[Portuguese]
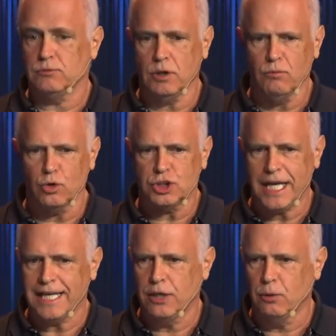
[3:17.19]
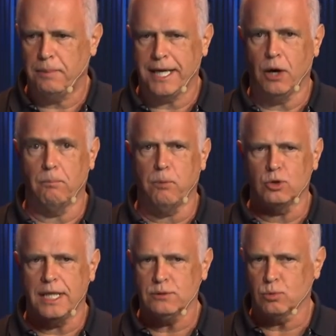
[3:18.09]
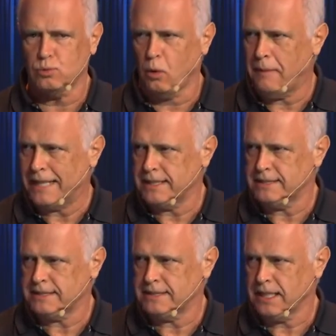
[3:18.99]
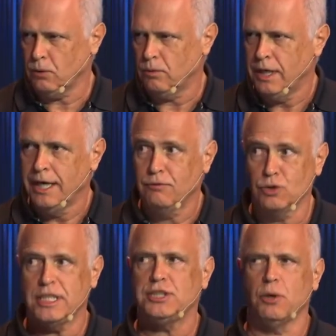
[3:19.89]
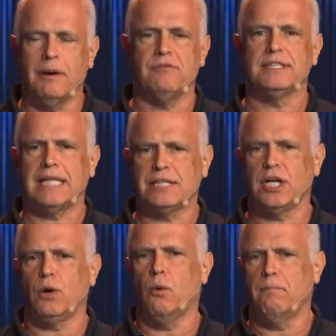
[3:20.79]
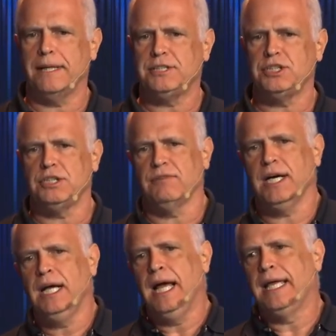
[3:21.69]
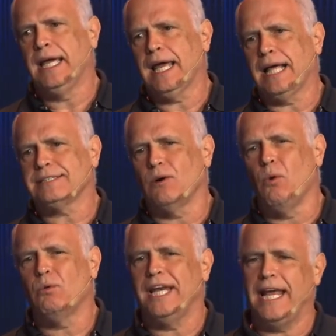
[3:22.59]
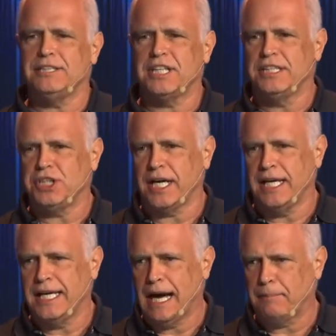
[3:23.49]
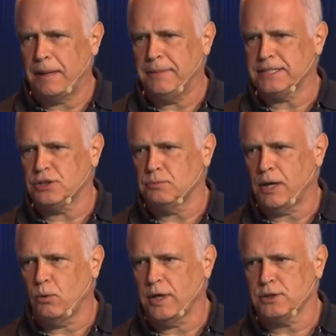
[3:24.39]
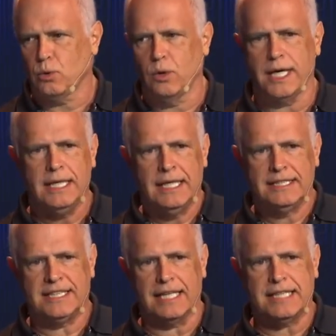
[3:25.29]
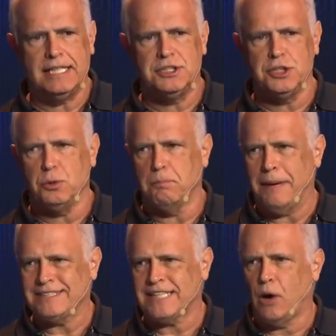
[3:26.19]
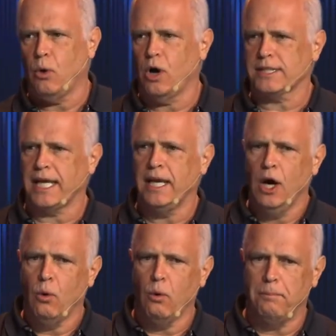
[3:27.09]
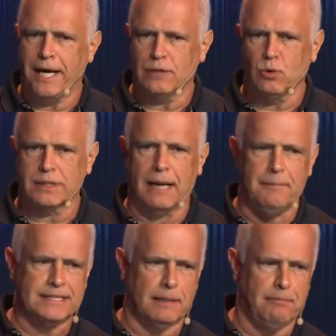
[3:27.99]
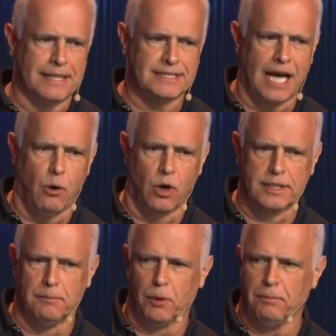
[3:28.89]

Então você ali no pregão, podendo tomar a decisão, você tinha uma vantagem competitiva em relação a um cliente que tinha que ligar para a mesa de uma corretora, ser atendido, passar ordem, o operador da mesa passar ordem para o